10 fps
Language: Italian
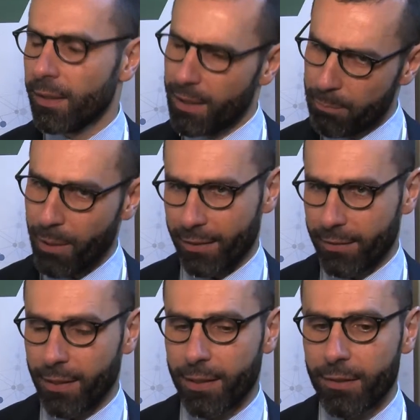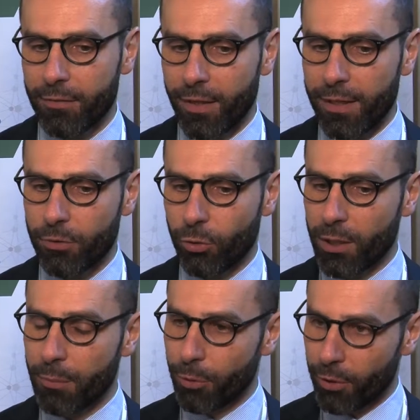in parte anche nel Veneto,
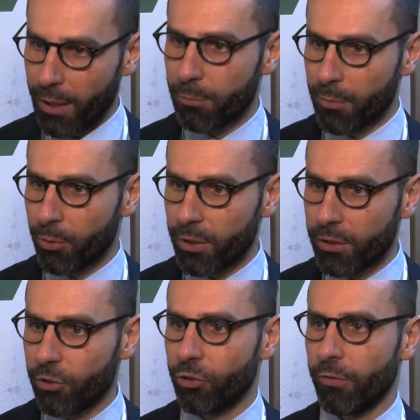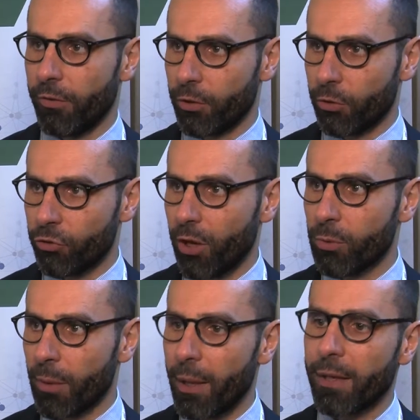i programmi politici avevano già
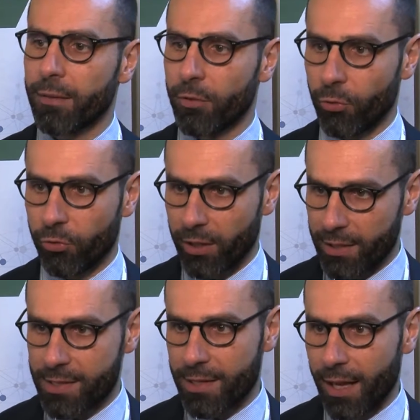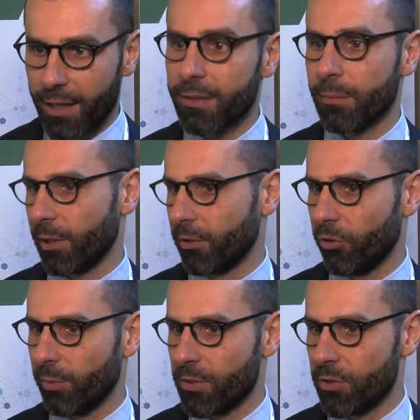una parte sostanziale di
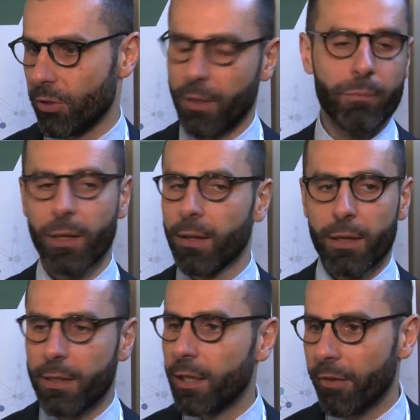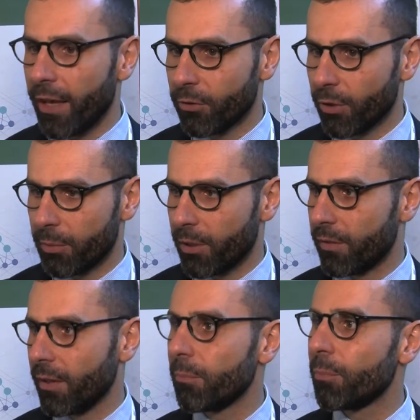partecipazione. Nichi Vendola per
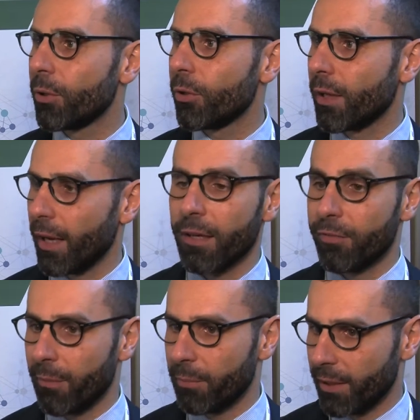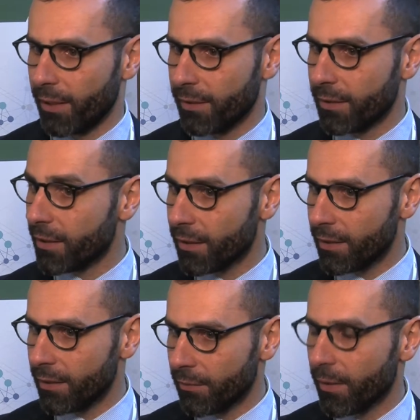esempio crea le fabbriche di
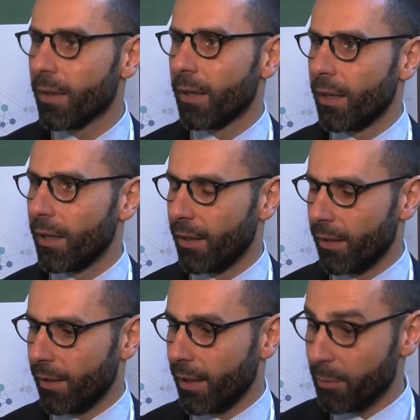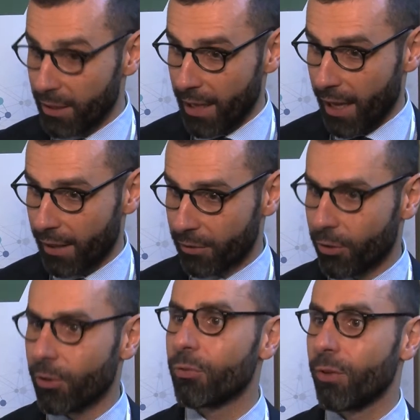Nichi, eh,
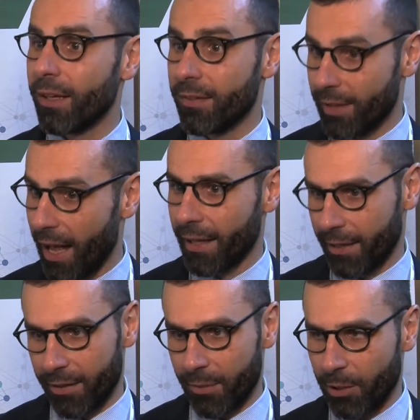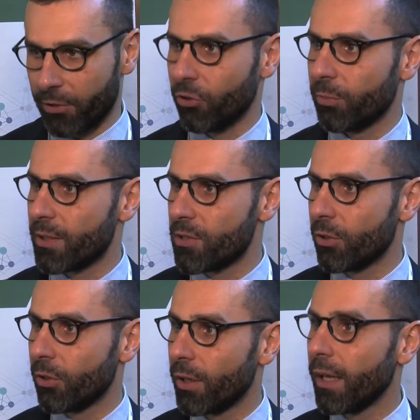Emiliano fa le sagre della
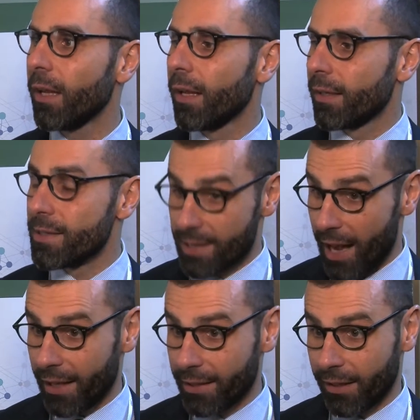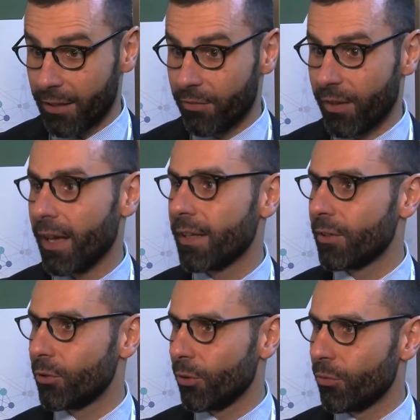partecipazione, Zaia nel
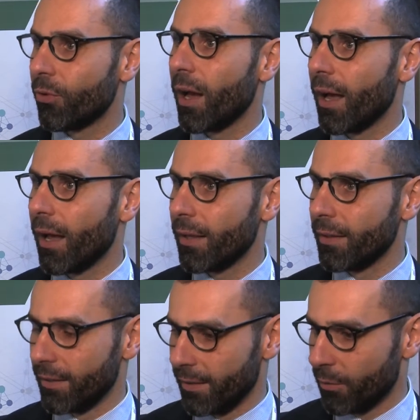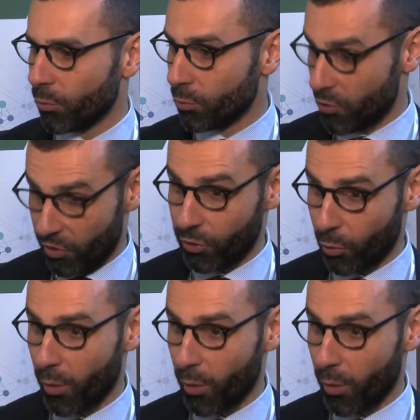Veneto fa eh, un sito